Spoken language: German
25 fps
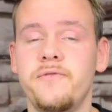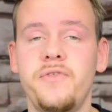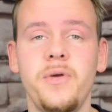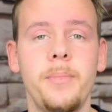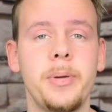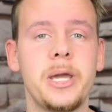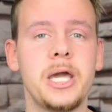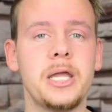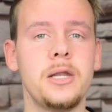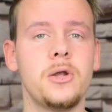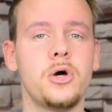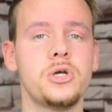Wir
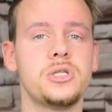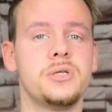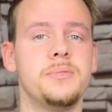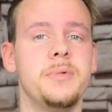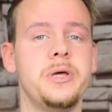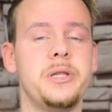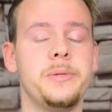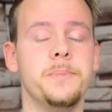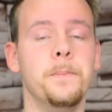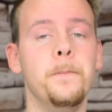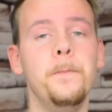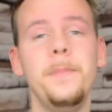beginnen heute
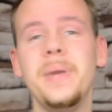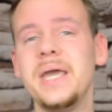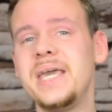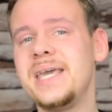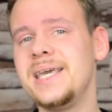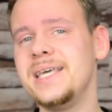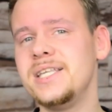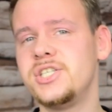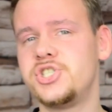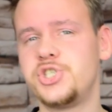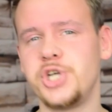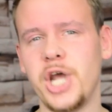mit
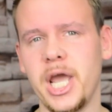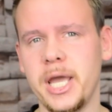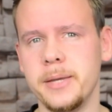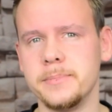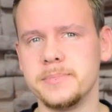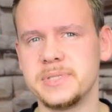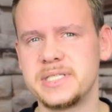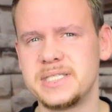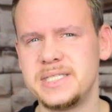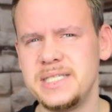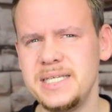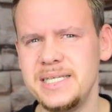Mickey
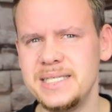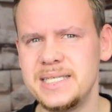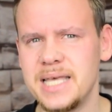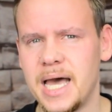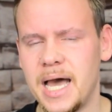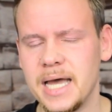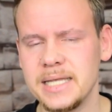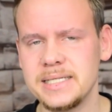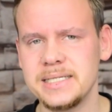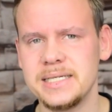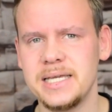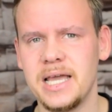James. Diese
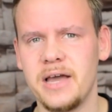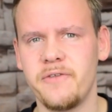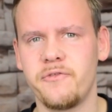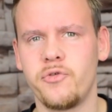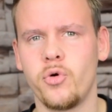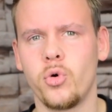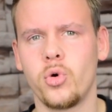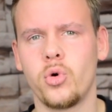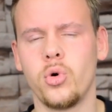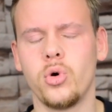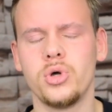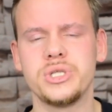hatte ja
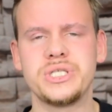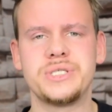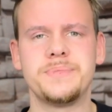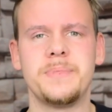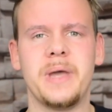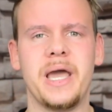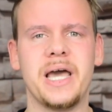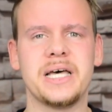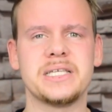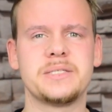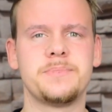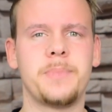vor kurzem
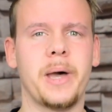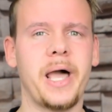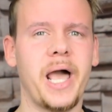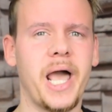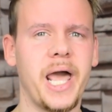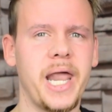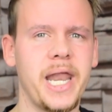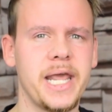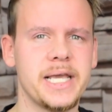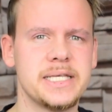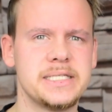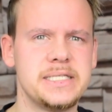erst bei
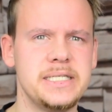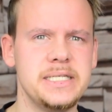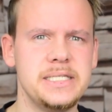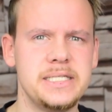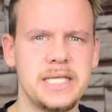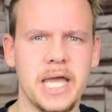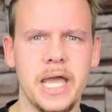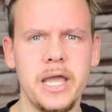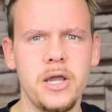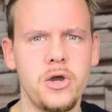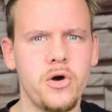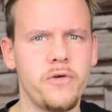NXT
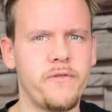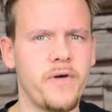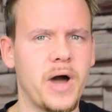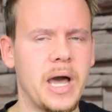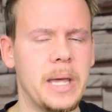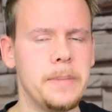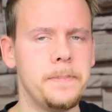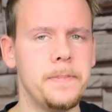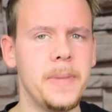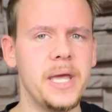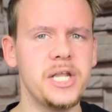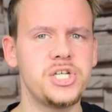Takeover
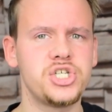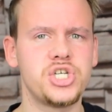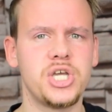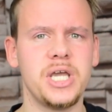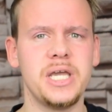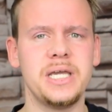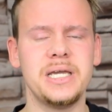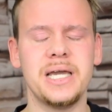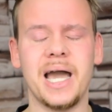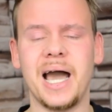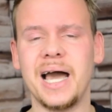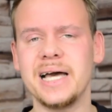ein Match
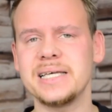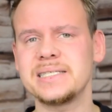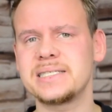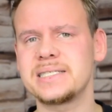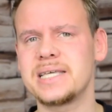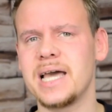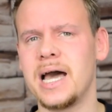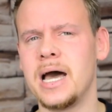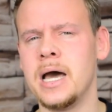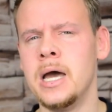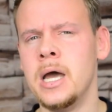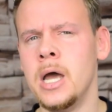gegen
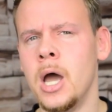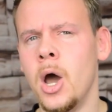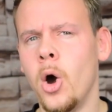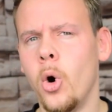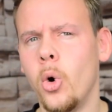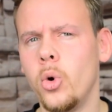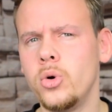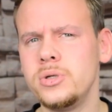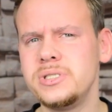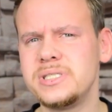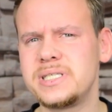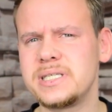Asuka
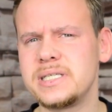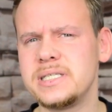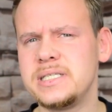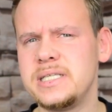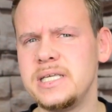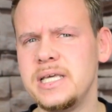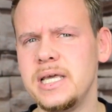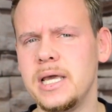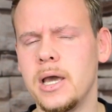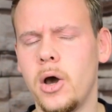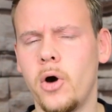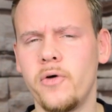und
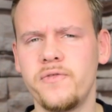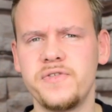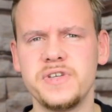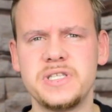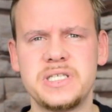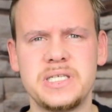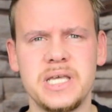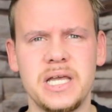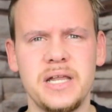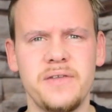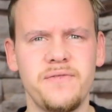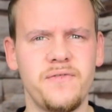die
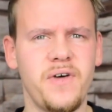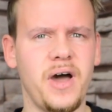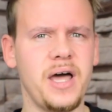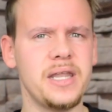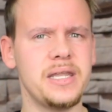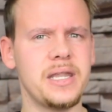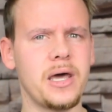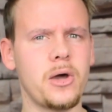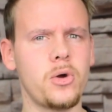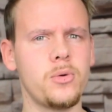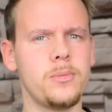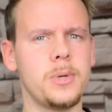Offiziellen waren
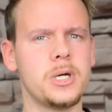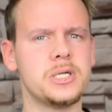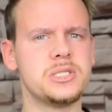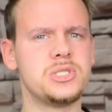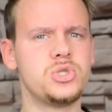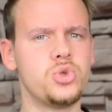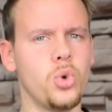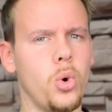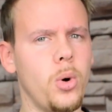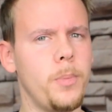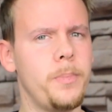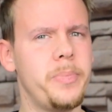darüber
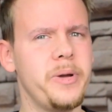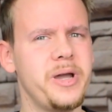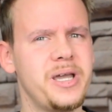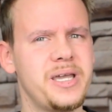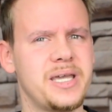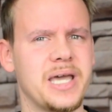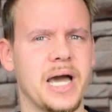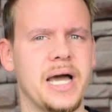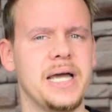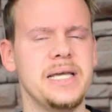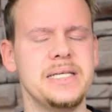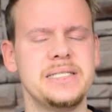so
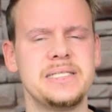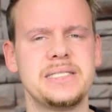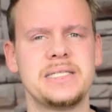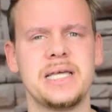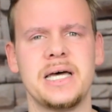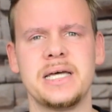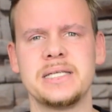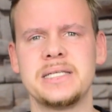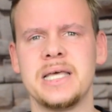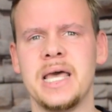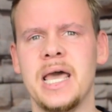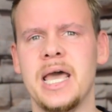
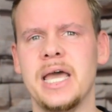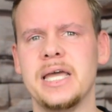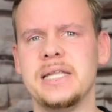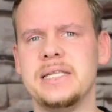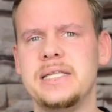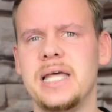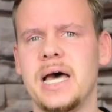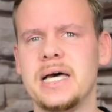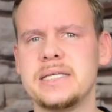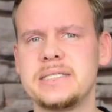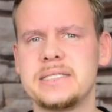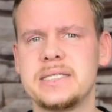begeistert,
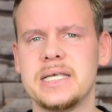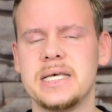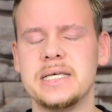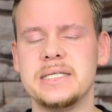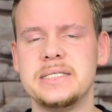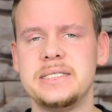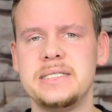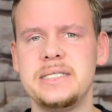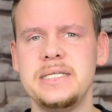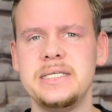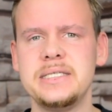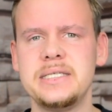dass
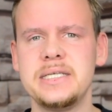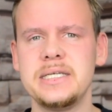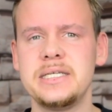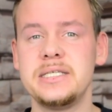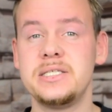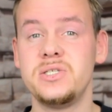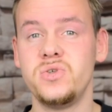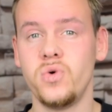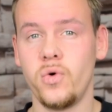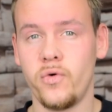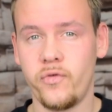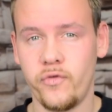sie sich
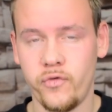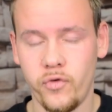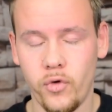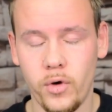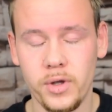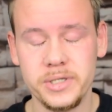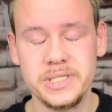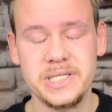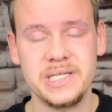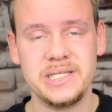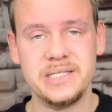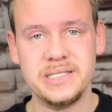
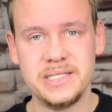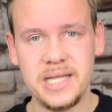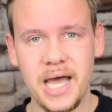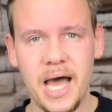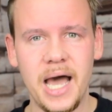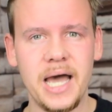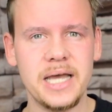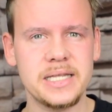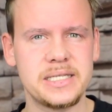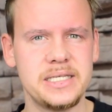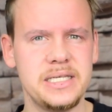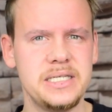sofort
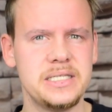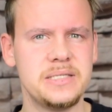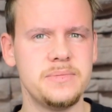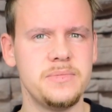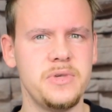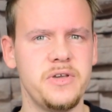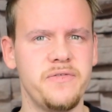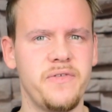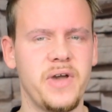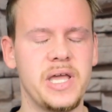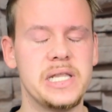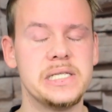nach diesem
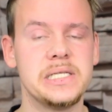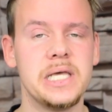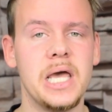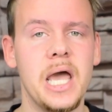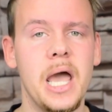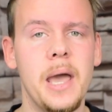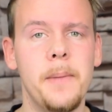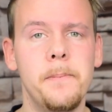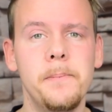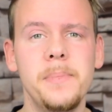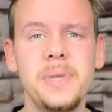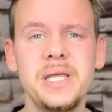Event
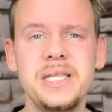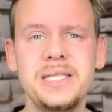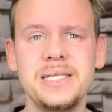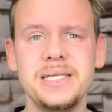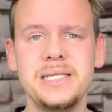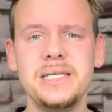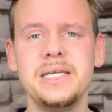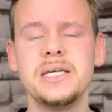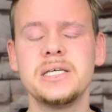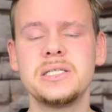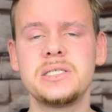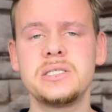mit
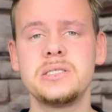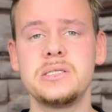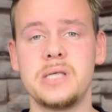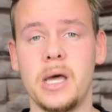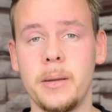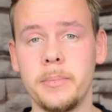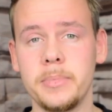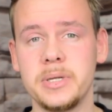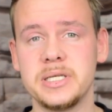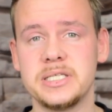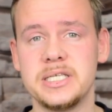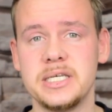ihr
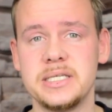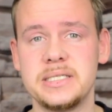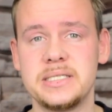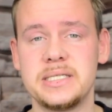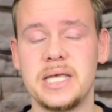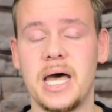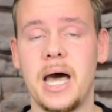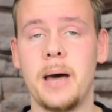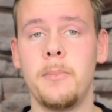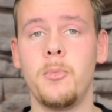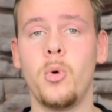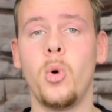zusammengesetzt
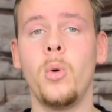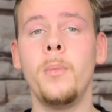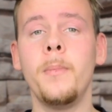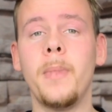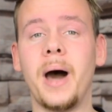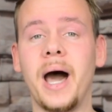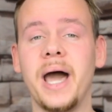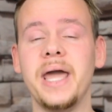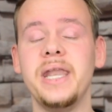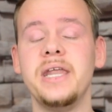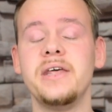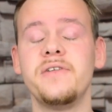haben, um
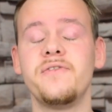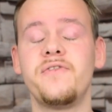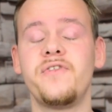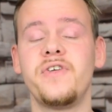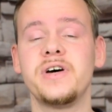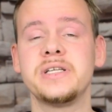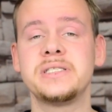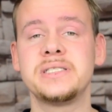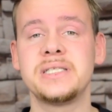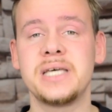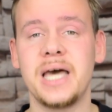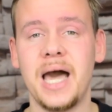einen
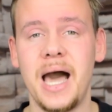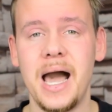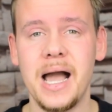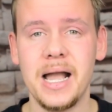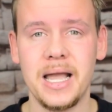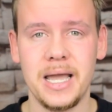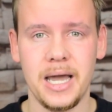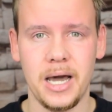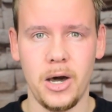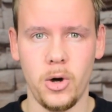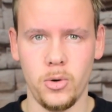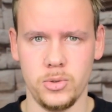
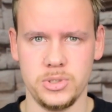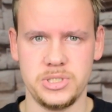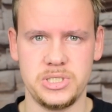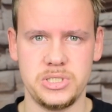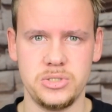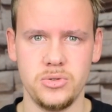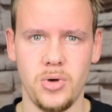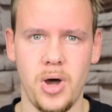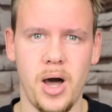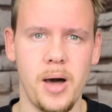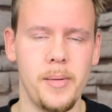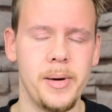Vertrag
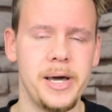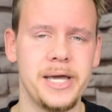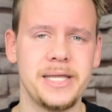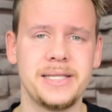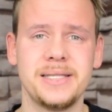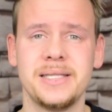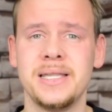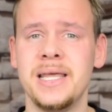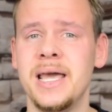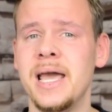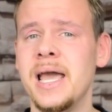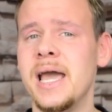
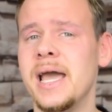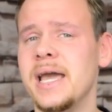auszuarbeiten.